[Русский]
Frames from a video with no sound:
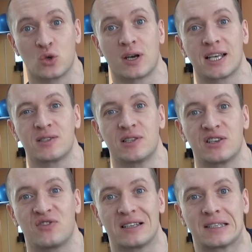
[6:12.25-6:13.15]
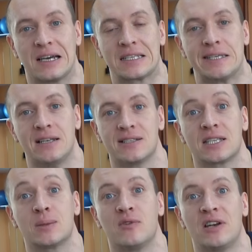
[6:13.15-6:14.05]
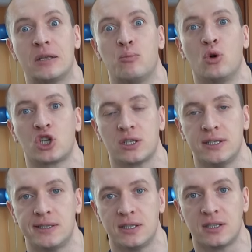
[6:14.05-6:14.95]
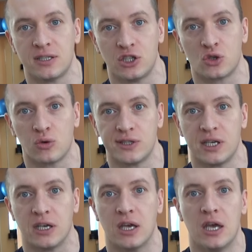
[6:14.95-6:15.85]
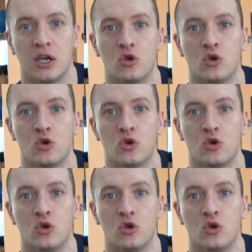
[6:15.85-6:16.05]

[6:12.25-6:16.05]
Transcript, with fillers: что, оказывается, ВКонтакте нельзя добавлять больше 10 тысяч друзей.